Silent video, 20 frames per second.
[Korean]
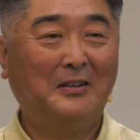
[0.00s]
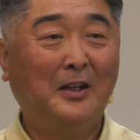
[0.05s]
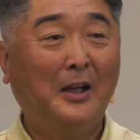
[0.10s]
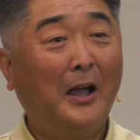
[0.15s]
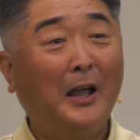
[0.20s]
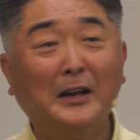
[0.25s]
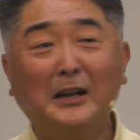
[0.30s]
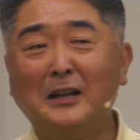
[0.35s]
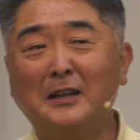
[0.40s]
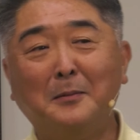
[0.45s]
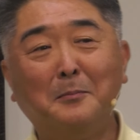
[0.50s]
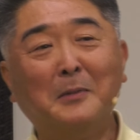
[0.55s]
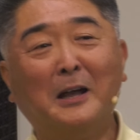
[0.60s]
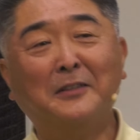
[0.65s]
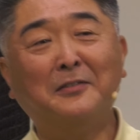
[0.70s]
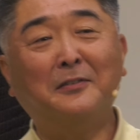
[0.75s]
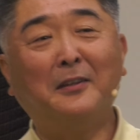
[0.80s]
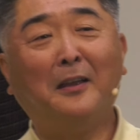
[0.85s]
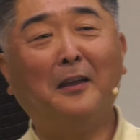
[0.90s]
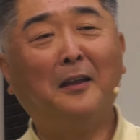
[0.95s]

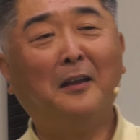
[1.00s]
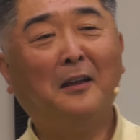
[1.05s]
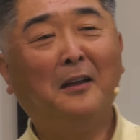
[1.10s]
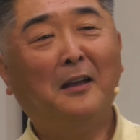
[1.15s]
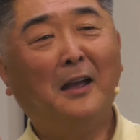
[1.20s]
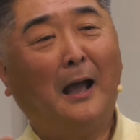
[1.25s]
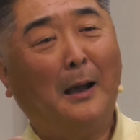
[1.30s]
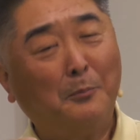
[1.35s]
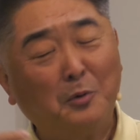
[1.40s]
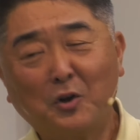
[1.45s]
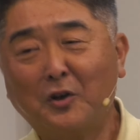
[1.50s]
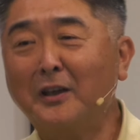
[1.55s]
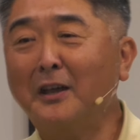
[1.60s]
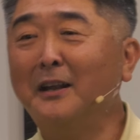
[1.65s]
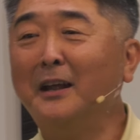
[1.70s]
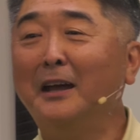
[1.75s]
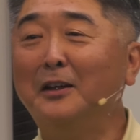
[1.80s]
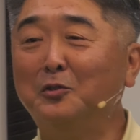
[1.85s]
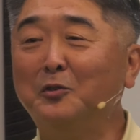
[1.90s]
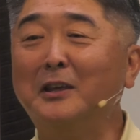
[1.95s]
하나님한테
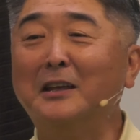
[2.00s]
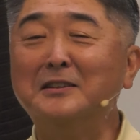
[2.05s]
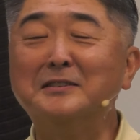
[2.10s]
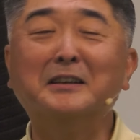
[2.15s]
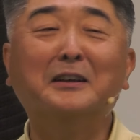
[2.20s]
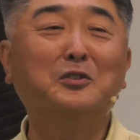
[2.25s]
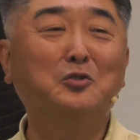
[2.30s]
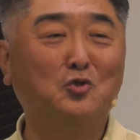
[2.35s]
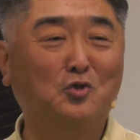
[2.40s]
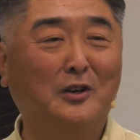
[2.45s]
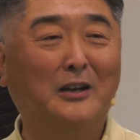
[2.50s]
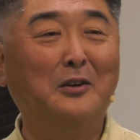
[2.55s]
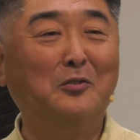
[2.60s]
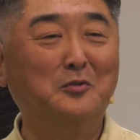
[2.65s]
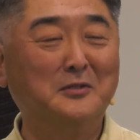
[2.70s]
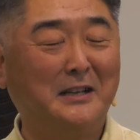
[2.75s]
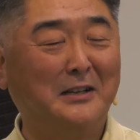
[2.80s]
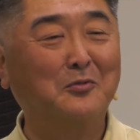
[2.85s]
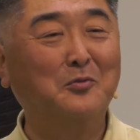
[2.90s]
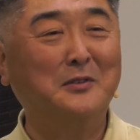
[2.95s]
아무렇게나 해도 괜찮은 줄 알고
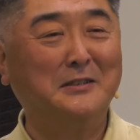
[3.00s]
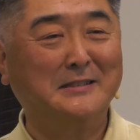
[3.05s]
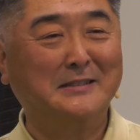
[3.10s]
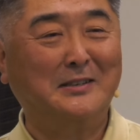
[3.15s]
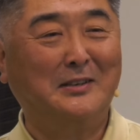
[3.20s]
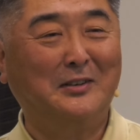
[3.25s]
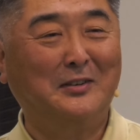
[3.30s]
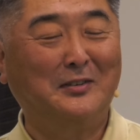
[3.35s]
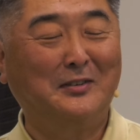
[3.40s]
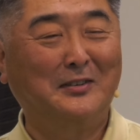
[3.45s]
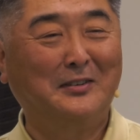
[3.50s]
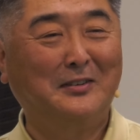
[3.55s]
살고 있어요.